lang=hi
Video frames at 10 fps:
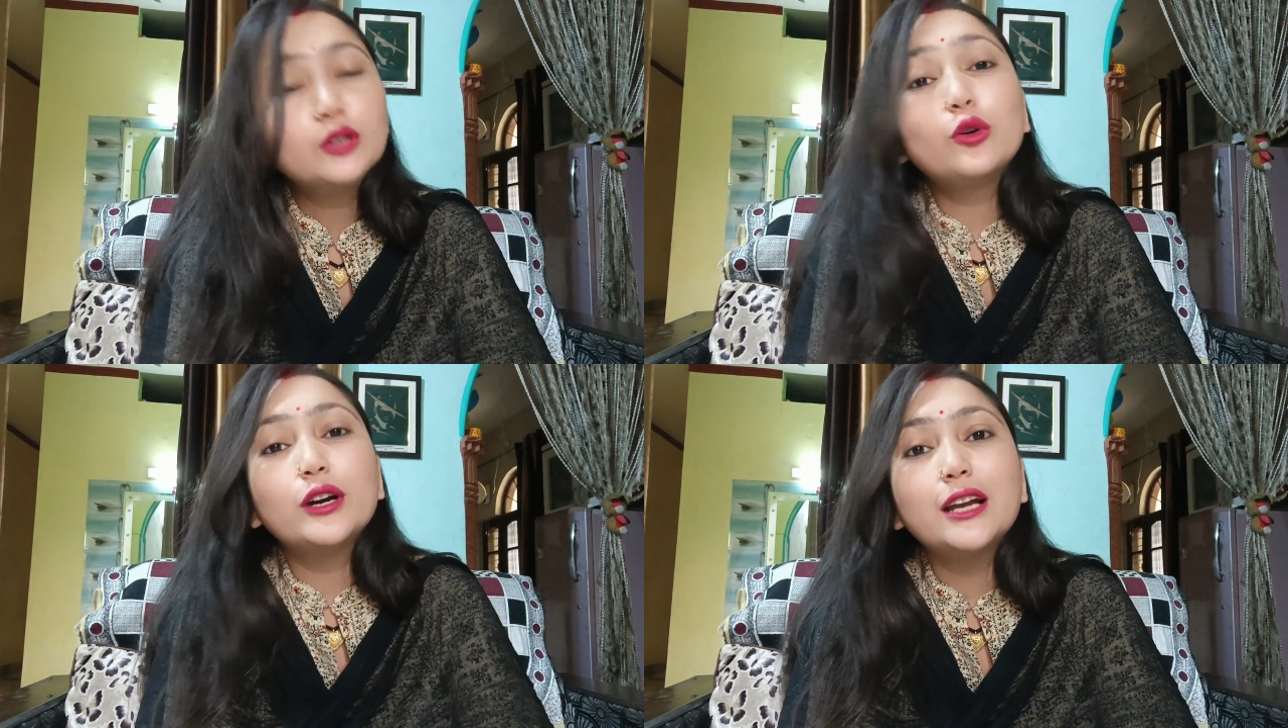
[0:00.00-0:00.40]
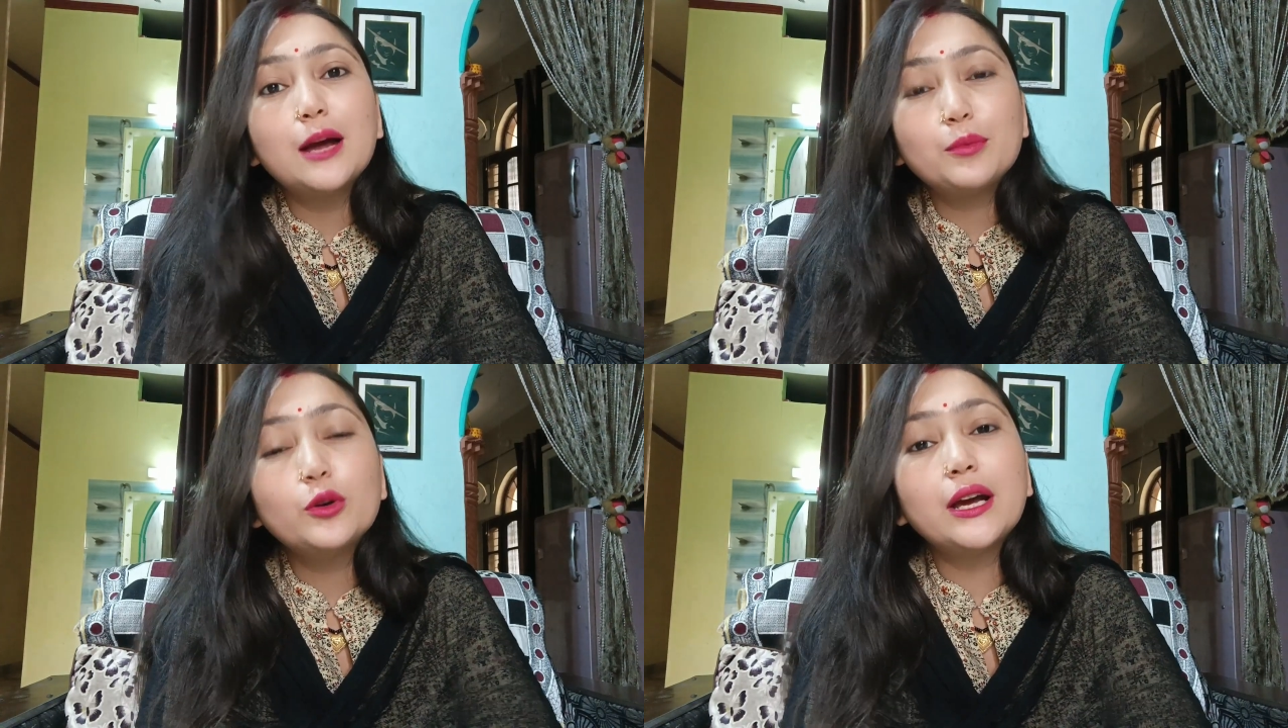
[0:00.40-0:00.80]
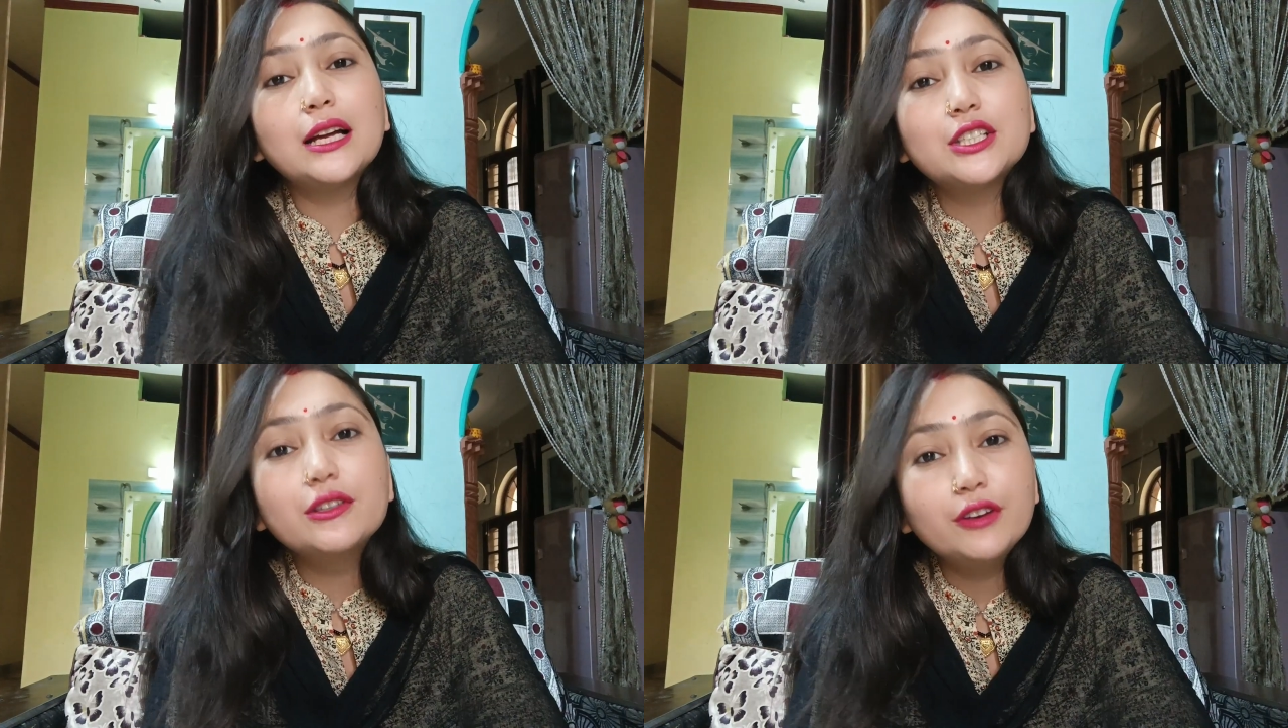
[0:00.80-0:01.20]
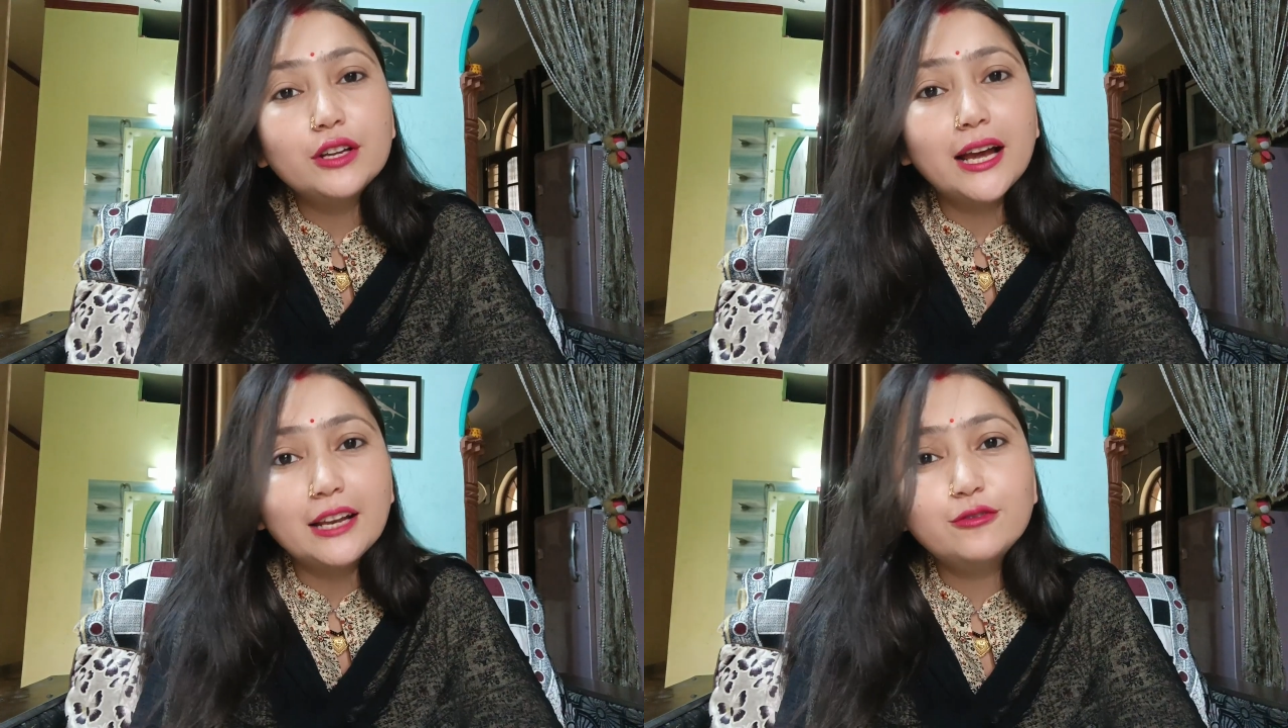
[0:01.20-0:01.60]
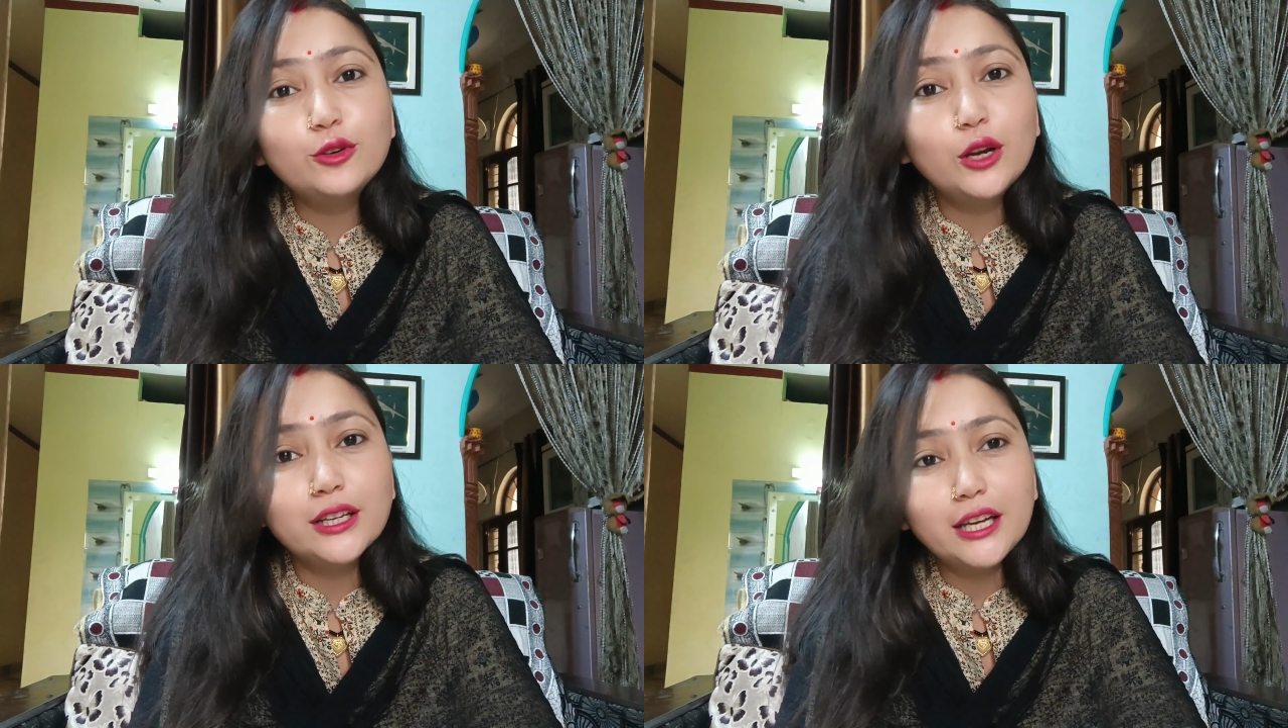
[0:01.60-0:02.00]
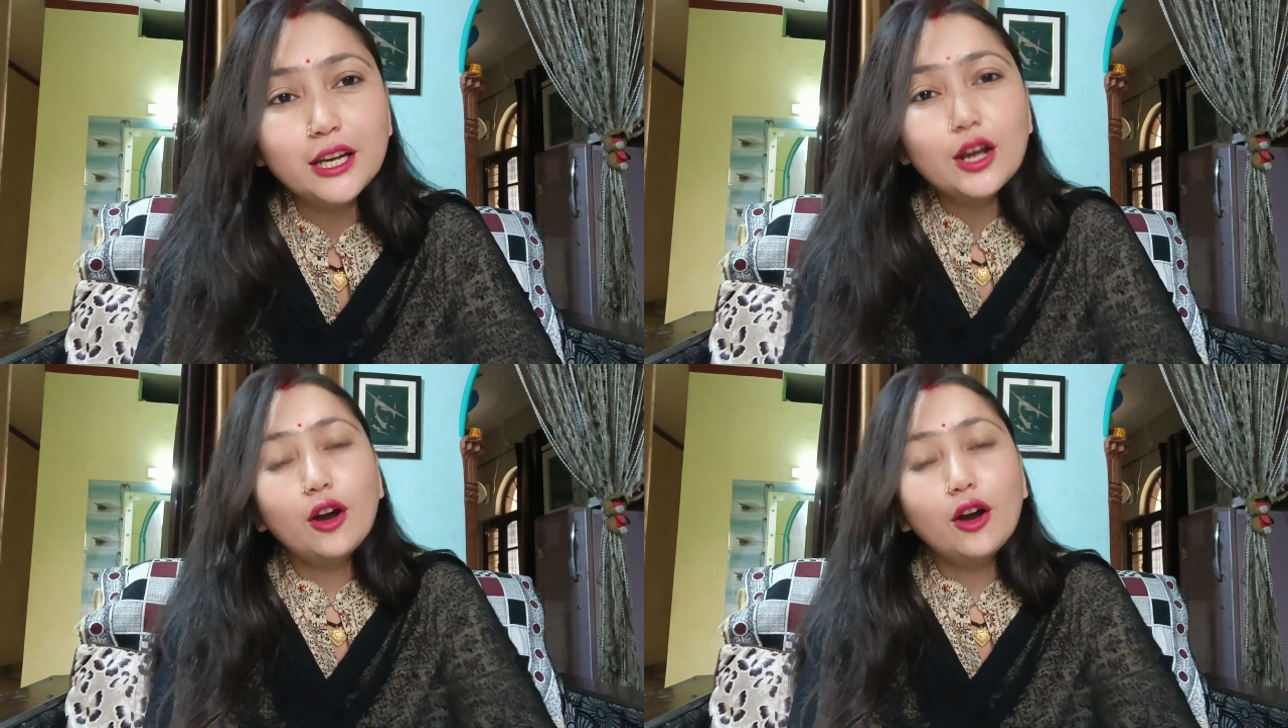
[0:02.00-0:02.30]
तो अगर आपको ये आज की वीडियो हेल्पफुल लगी